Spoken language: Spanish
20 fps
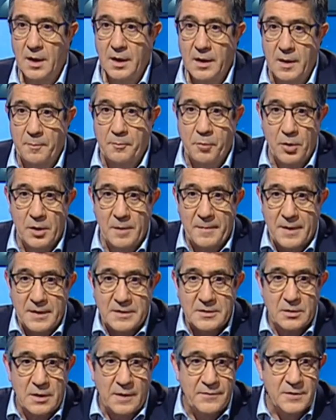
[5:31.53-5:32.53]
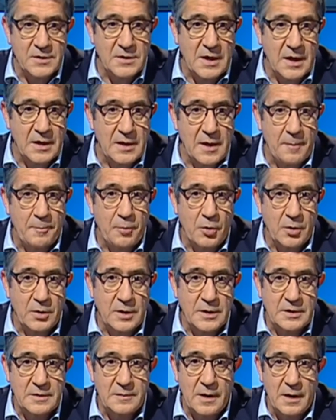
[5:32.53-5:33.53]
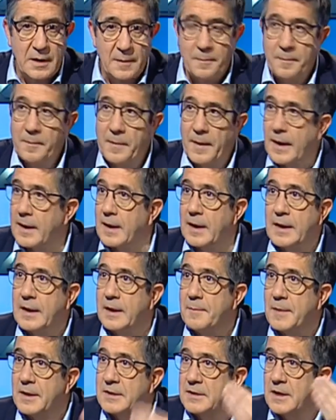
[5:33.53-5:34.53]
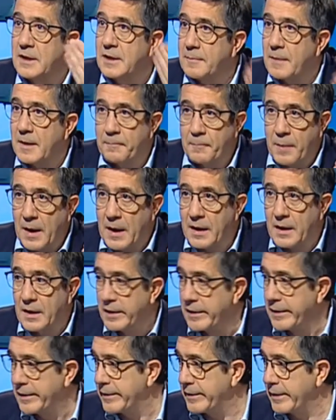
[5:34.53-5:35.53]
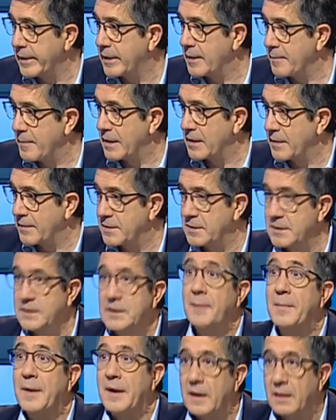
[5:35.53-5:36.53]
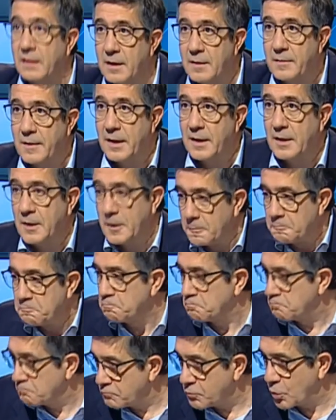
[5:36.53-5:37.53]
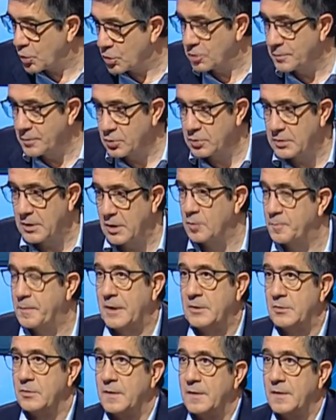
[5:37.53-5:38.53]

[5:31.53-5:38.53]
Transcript: que pone en marcha una fiscalidad progresiva para que el que más tiene más pague y el que más necesita más reciba. Por eso me gustan los pactos